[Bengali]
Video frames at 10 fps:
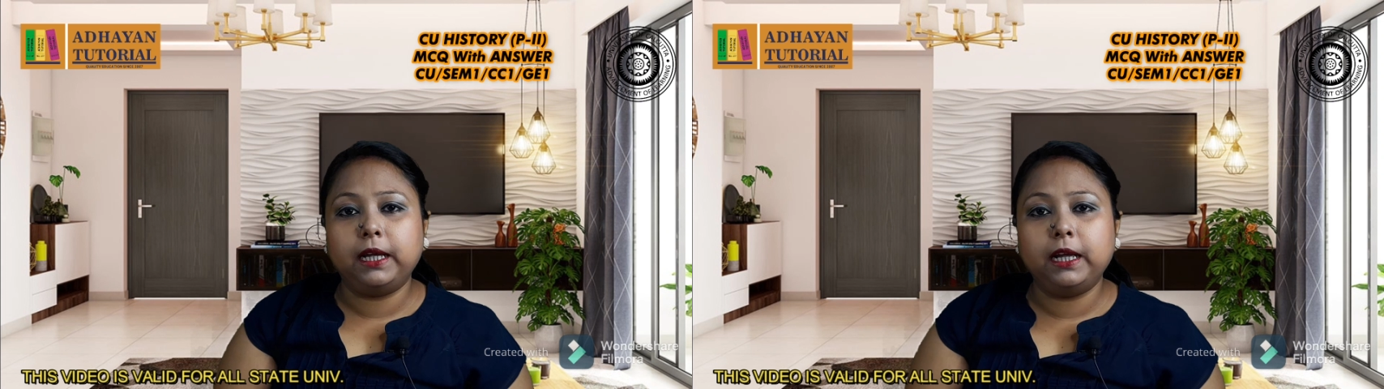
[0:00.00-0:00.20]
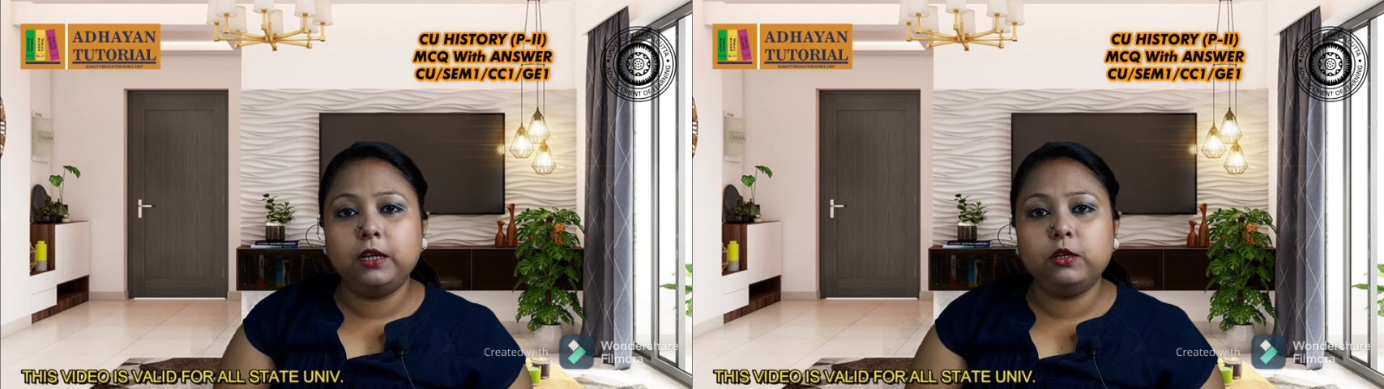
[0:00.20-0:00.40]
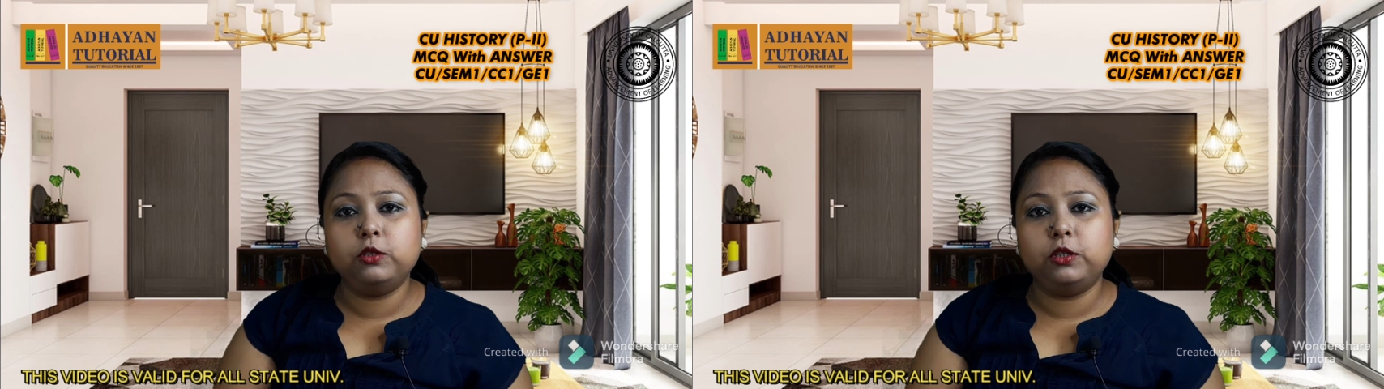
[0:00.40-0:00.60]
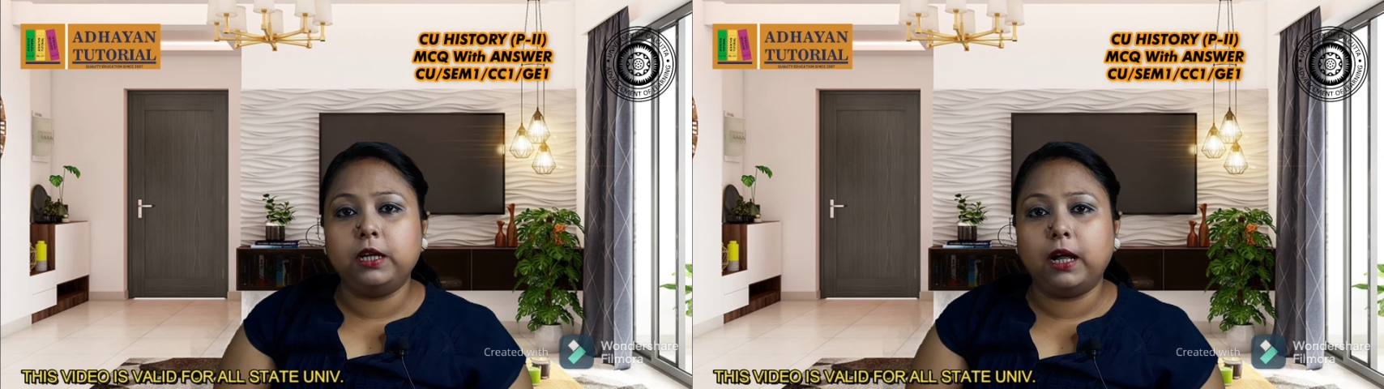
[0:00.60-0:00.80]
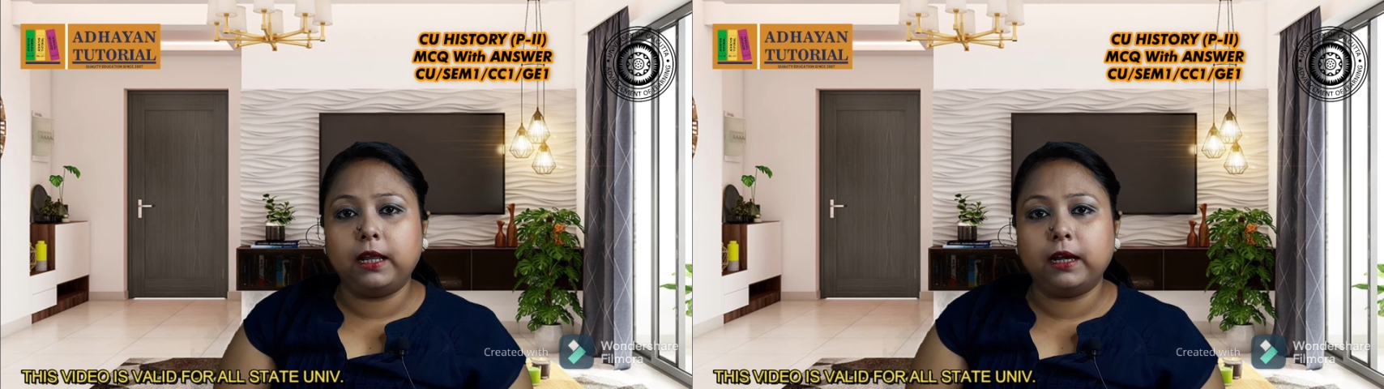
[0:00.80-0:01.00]
দেখে নিও যদি
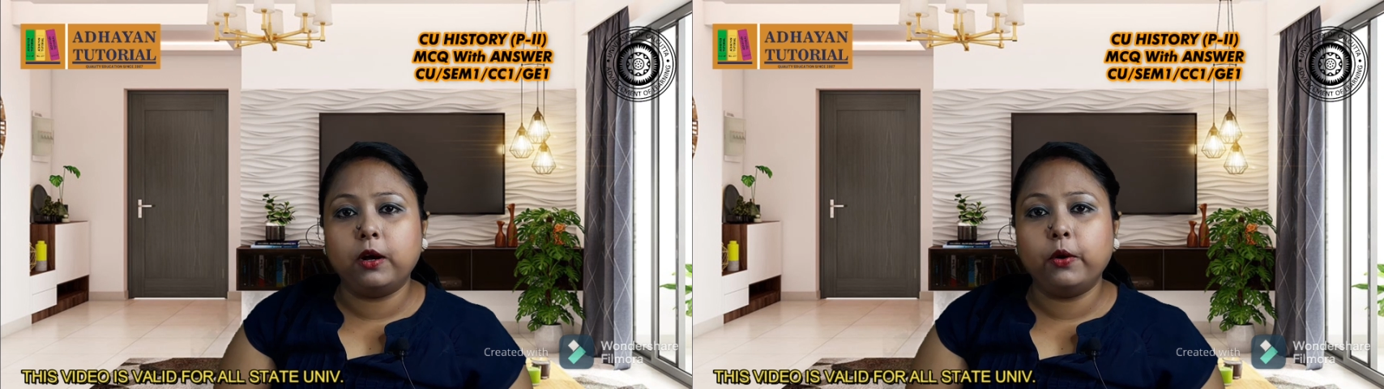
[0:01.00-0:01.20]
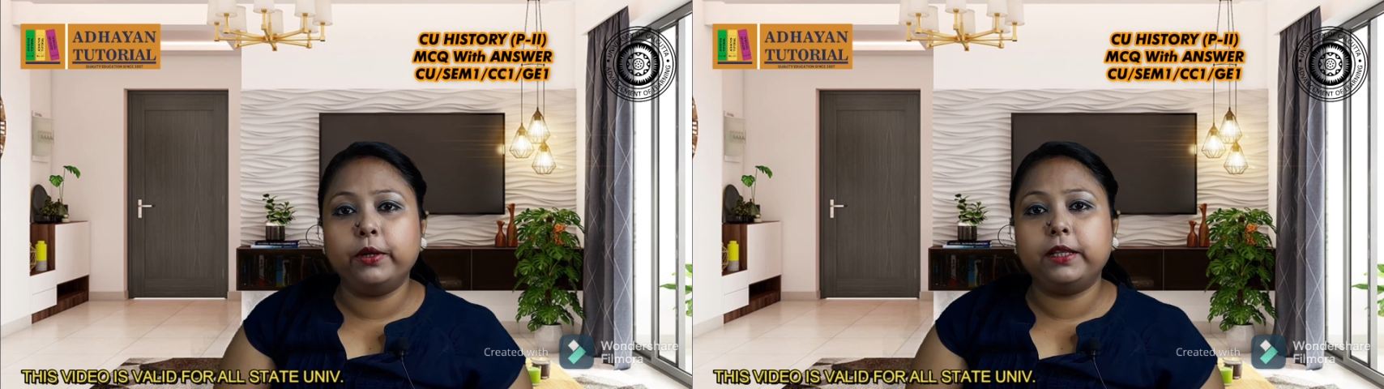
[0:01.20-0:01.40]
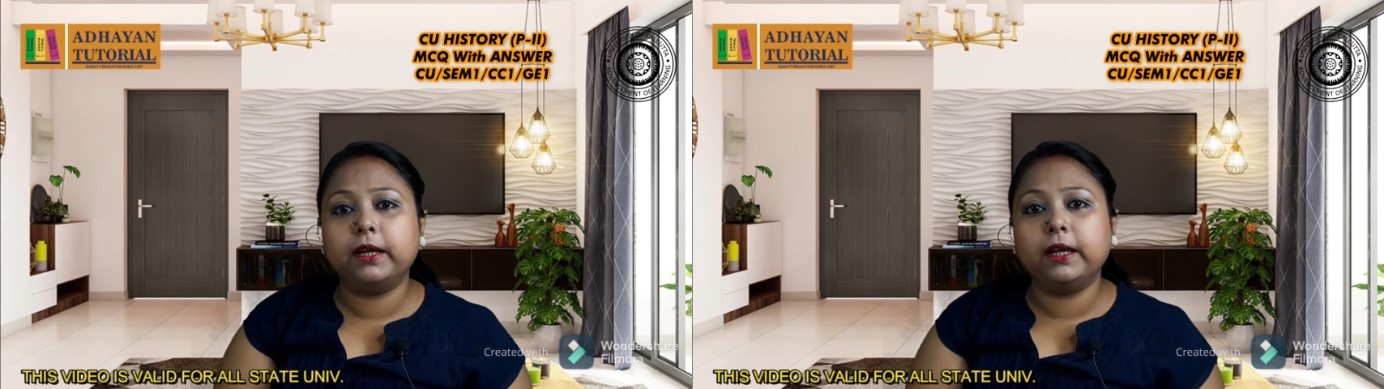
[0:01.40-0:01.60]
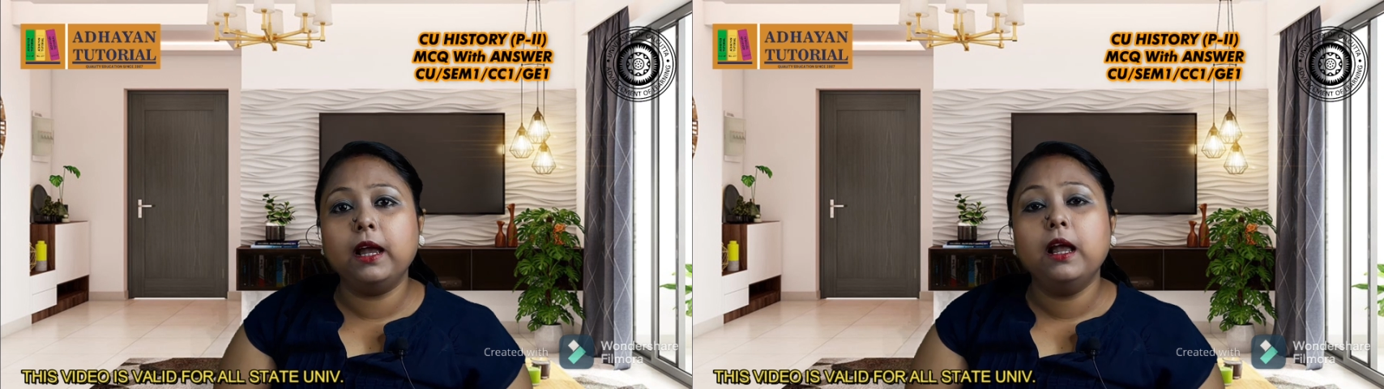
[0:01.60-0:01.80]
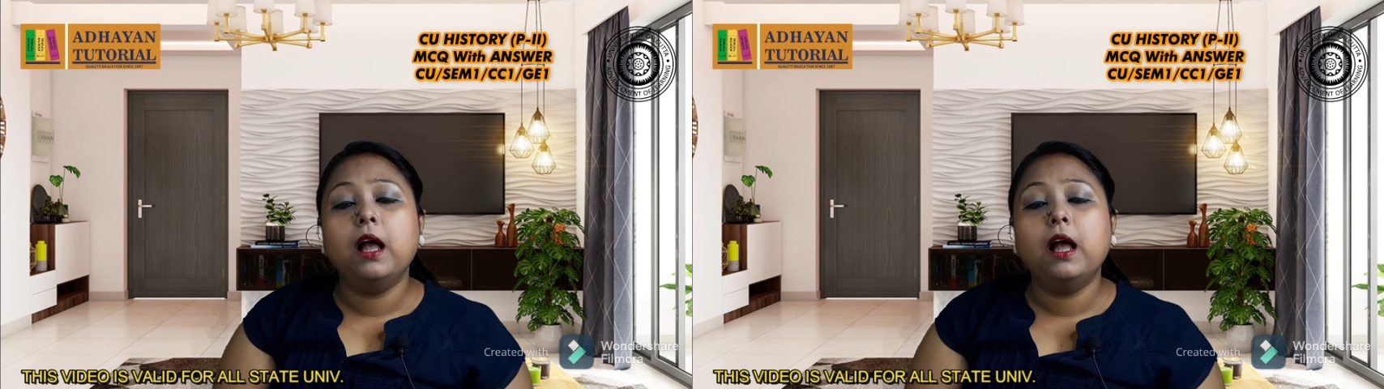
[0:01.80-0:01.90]
না দেখা হয়ে থাকে